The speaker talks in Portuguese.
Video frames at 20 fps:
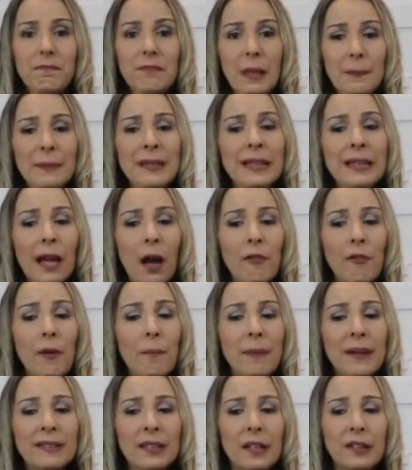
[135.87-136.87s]
Então,
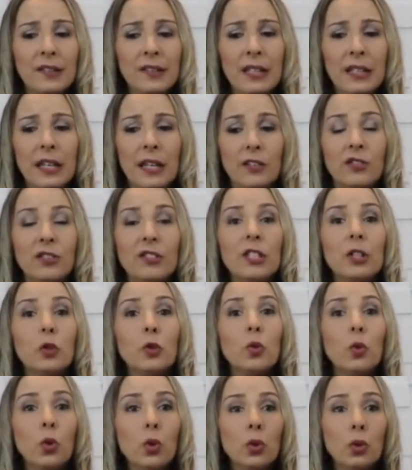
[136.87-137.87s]
vamos pensar o seguinte: se
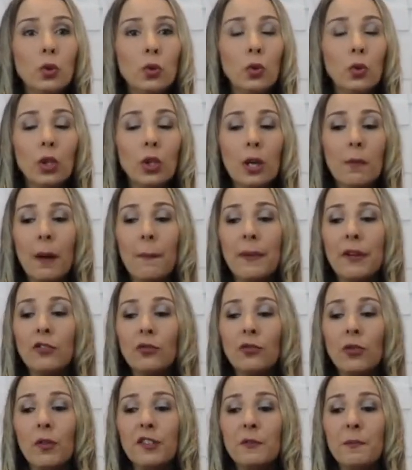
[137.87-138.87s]
tudo o que uma
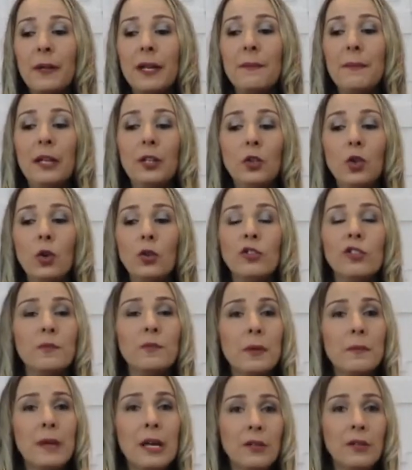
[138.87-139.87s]
pessoa experimentou nos
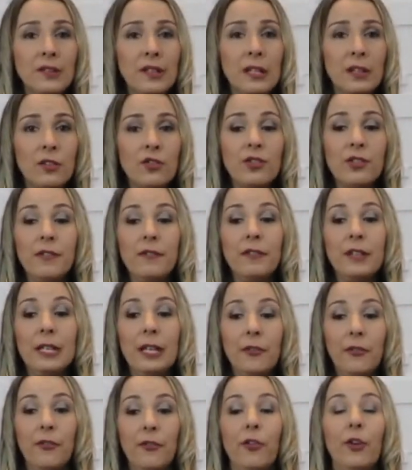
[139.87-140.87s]
primeiros anos de
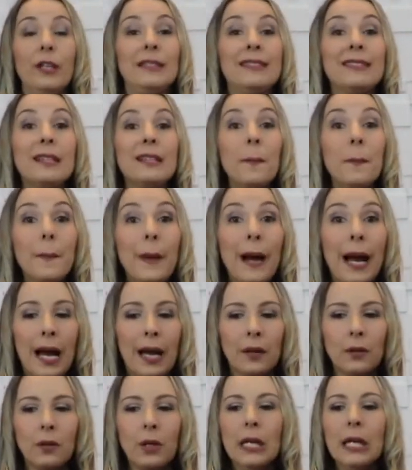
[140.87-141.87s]
vida foi
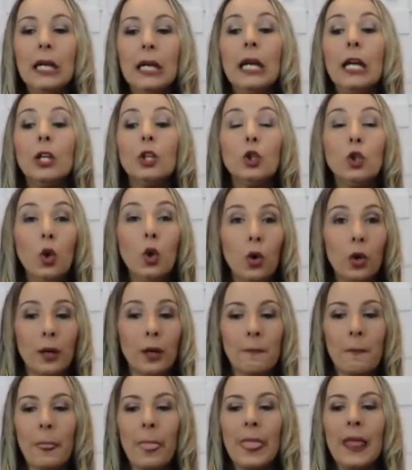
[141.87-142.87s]
desamparo,
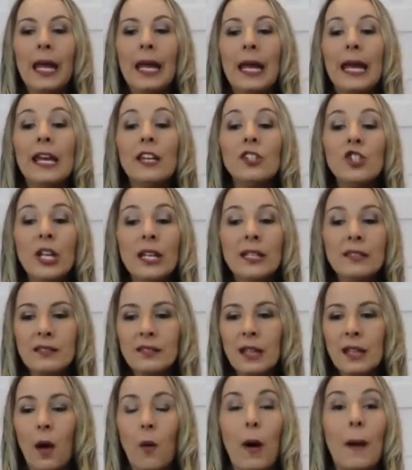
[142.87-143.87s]
dor,
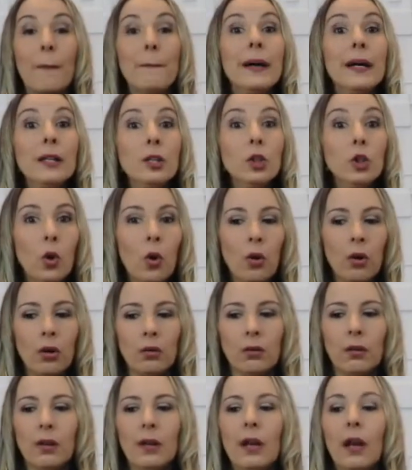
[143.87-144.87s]
rejeição,
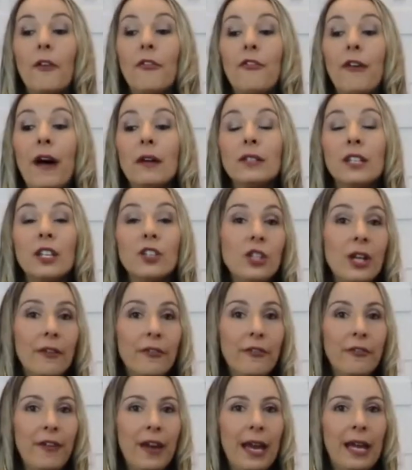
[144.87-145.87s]
abandono, falta de
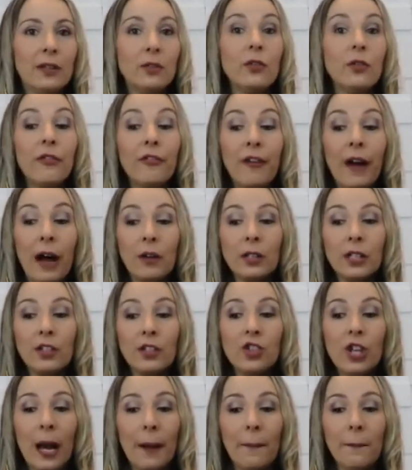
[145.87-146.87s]
afeto,
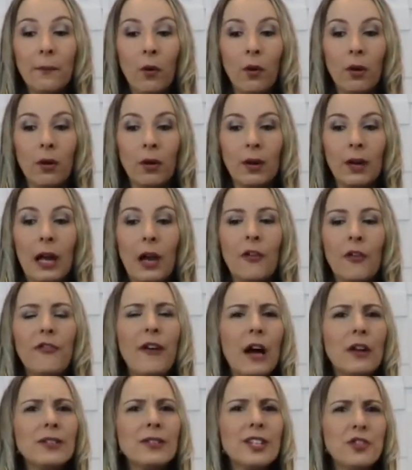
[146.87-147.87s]
falta de amor,
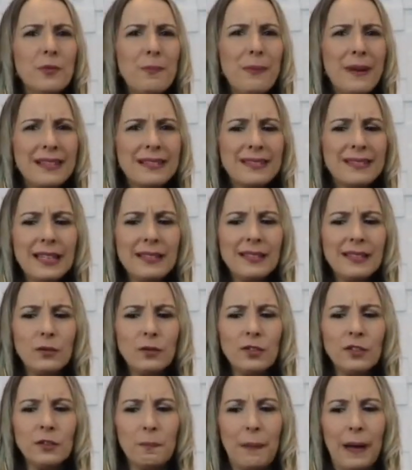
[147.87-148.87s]
falta de presença
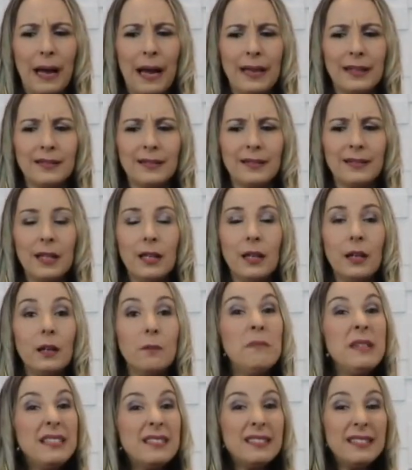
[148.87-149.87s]
dos pais,
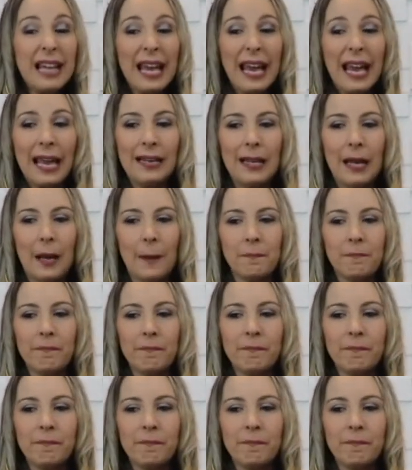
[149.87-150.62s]
miséria,